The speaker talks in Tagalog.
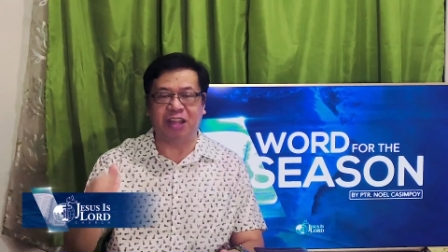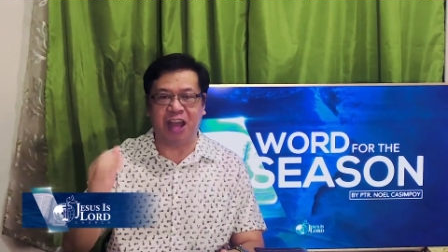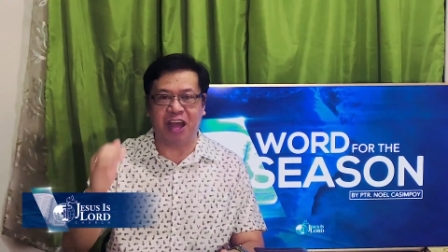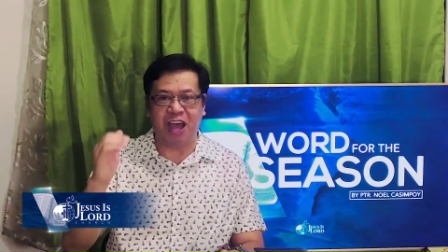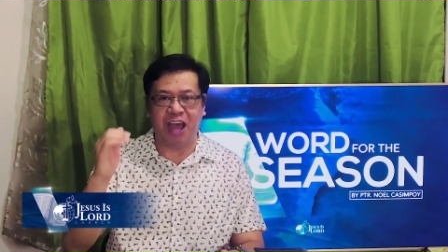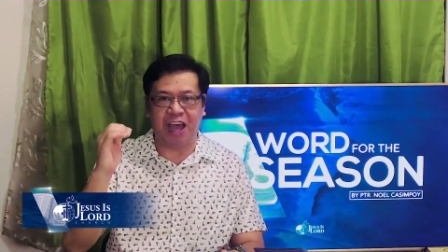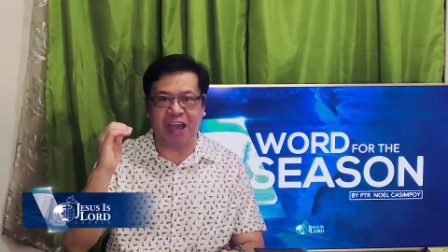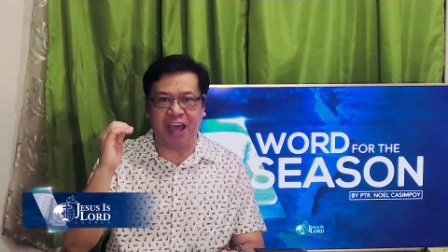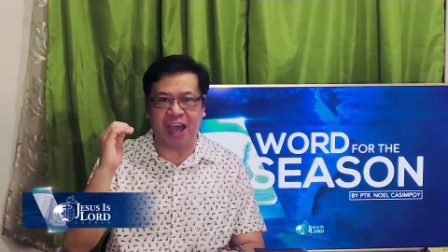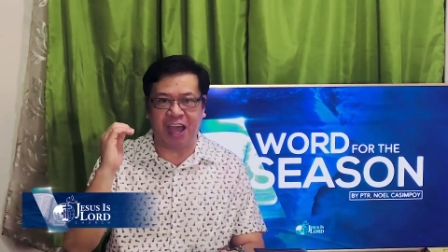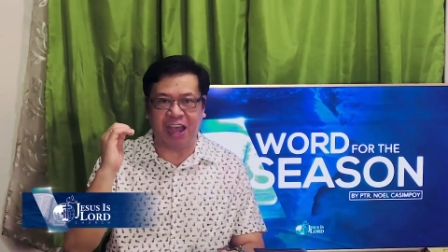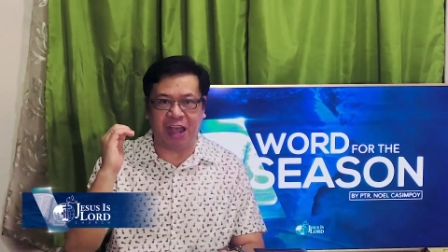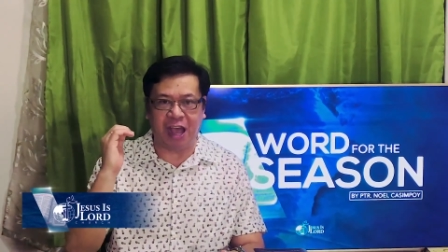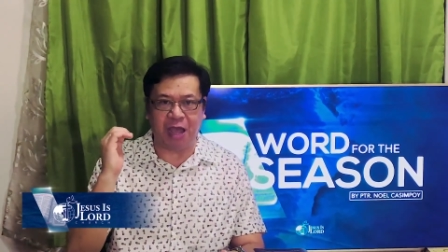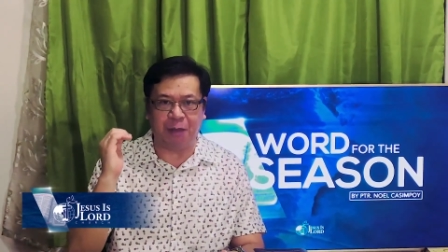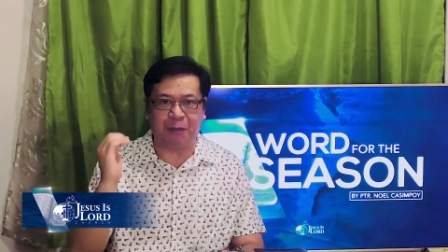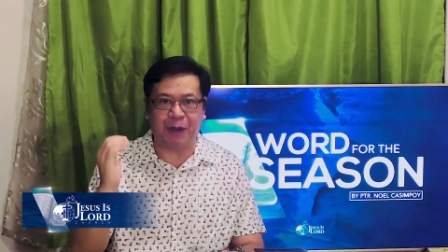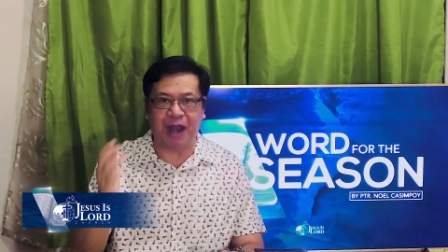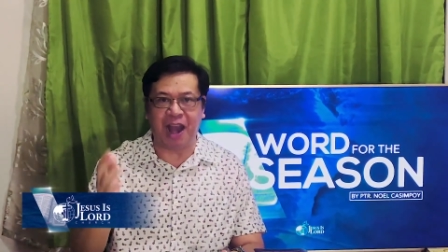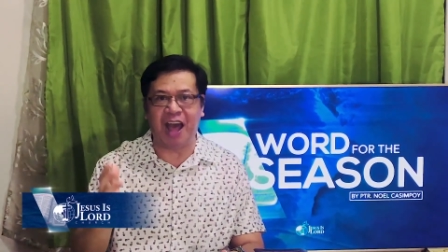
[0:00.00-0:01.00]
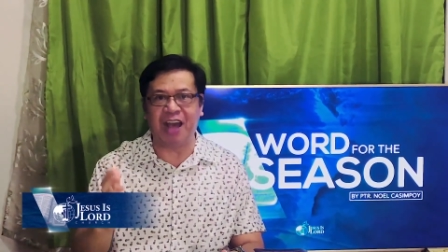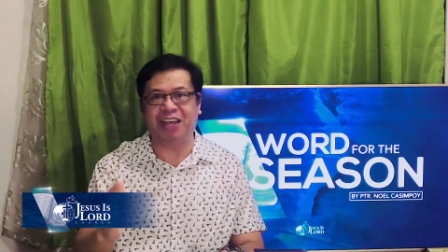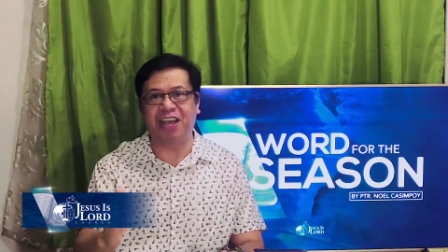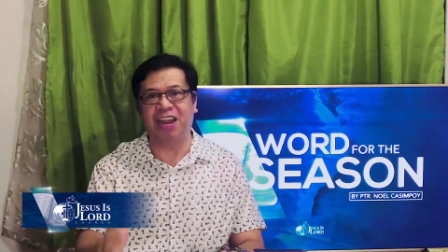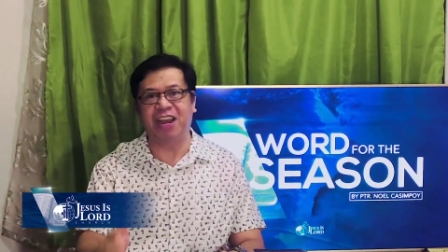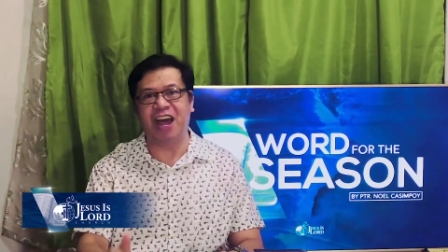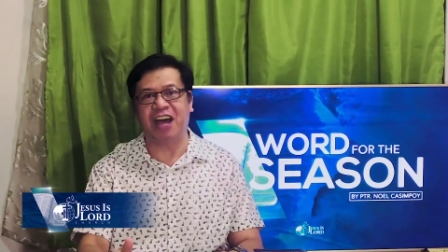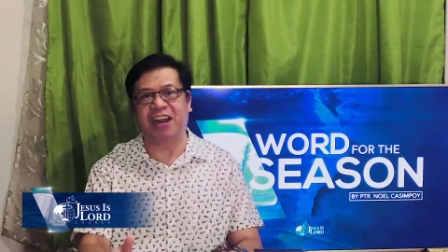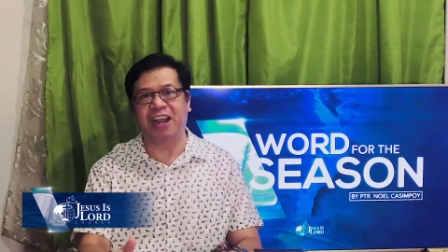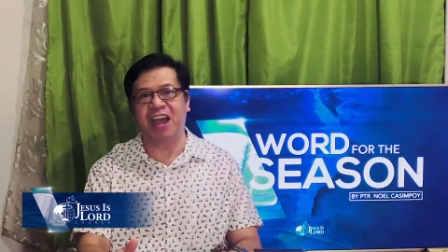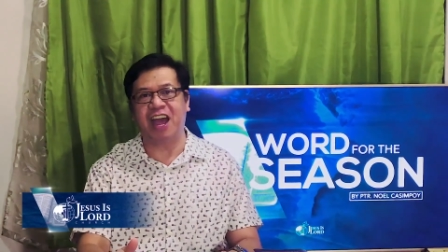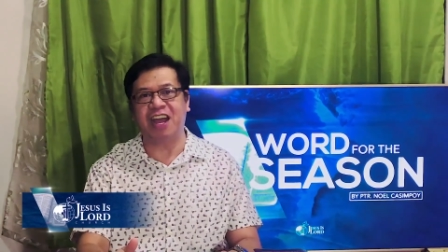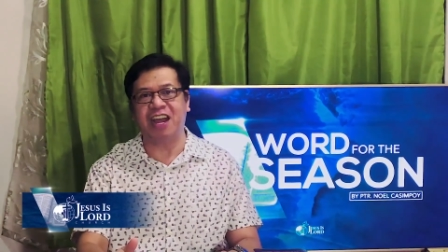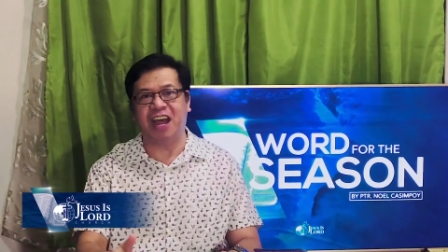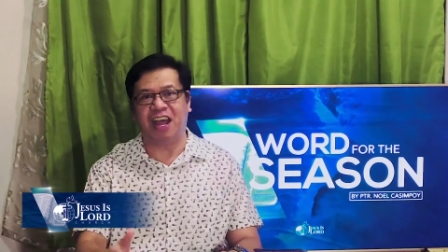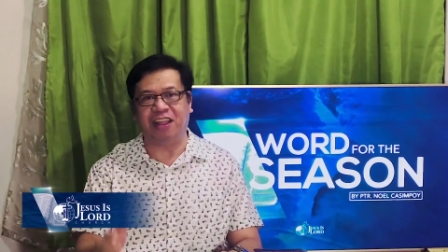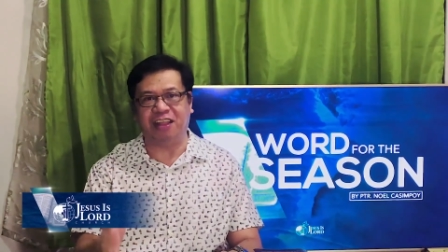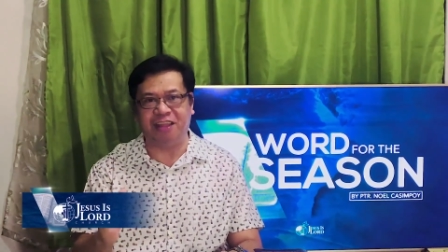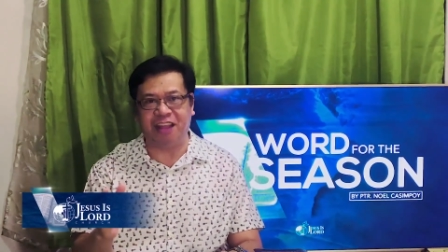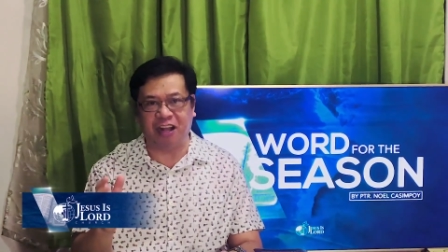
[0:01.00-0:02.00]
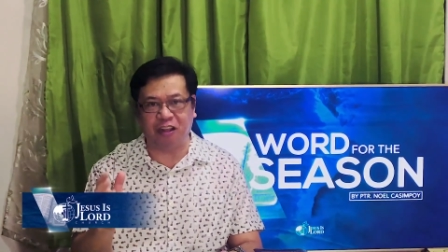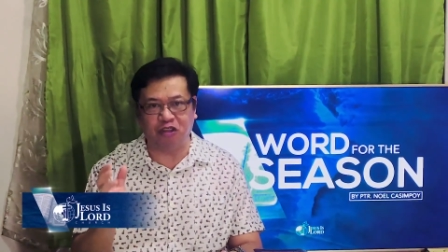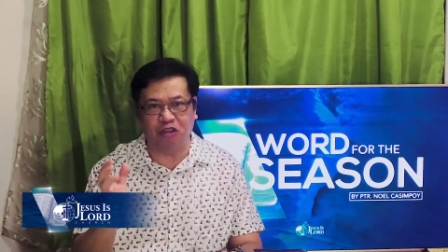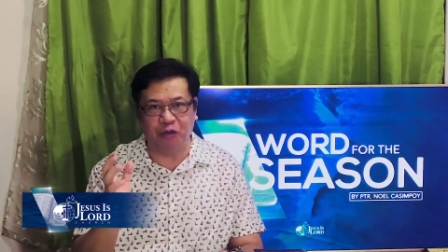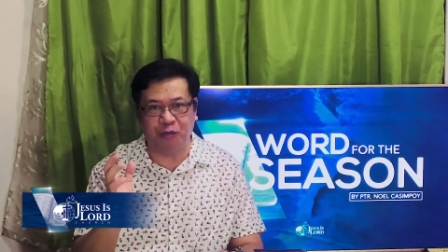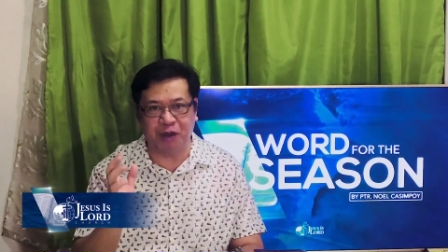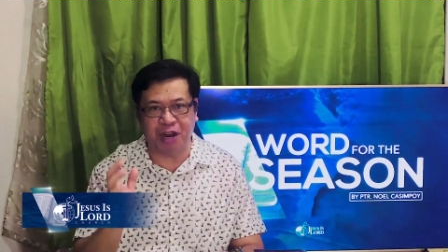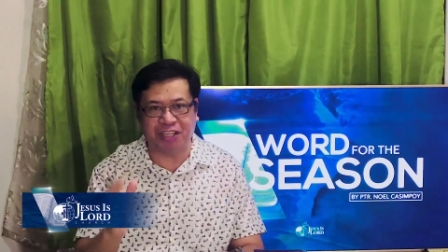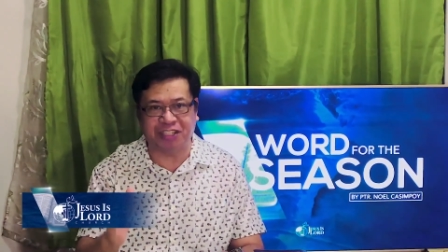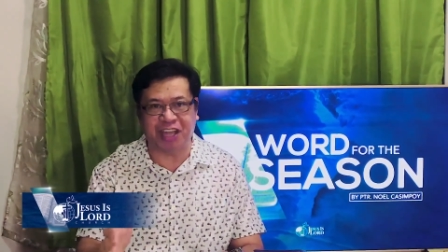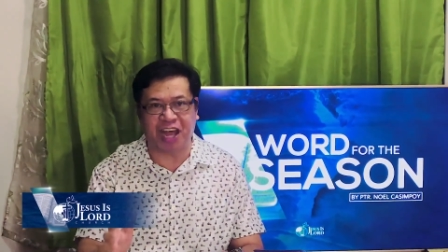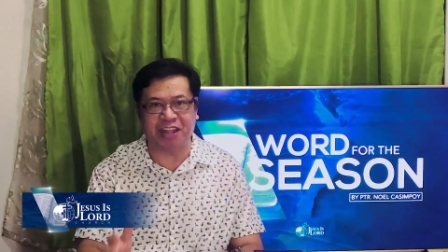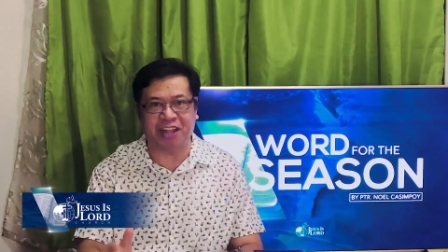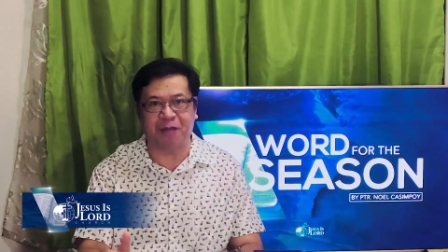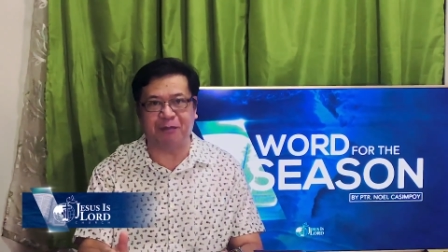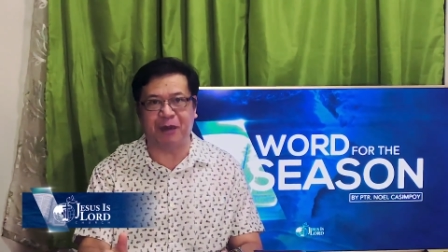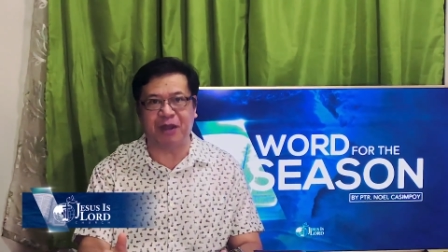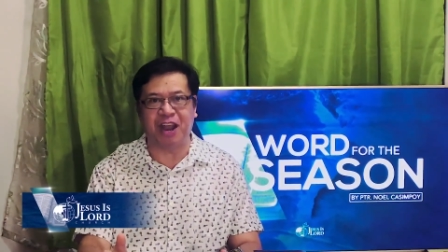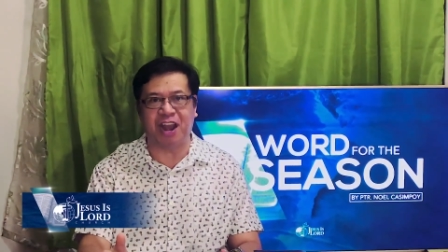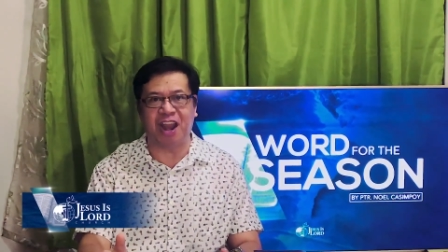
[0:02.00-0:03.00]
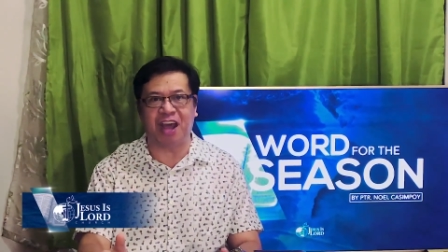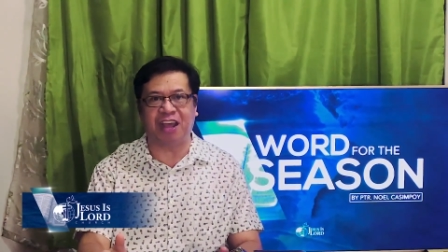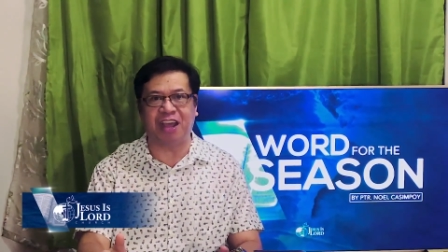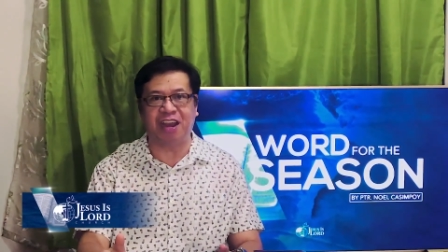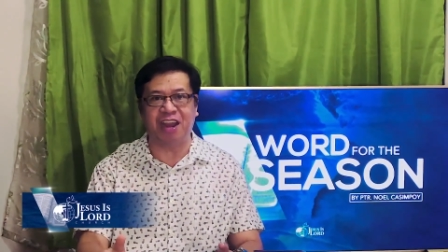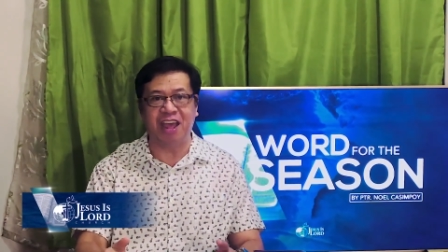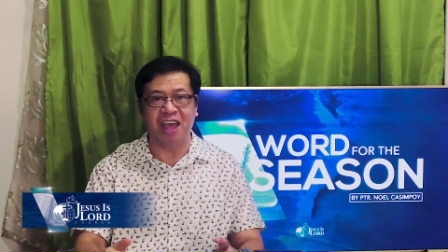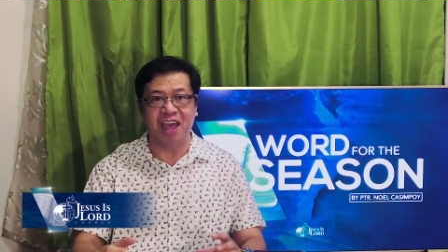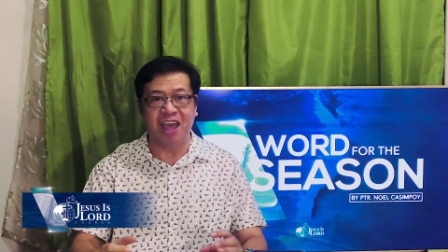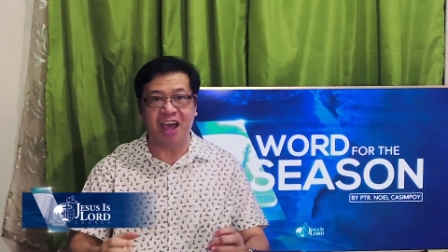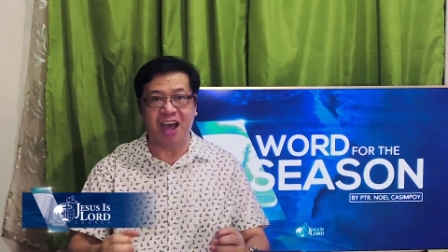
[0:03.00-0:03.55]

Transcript: ay, ay, ay palaging nariyan, handang duminig sa ating panalangin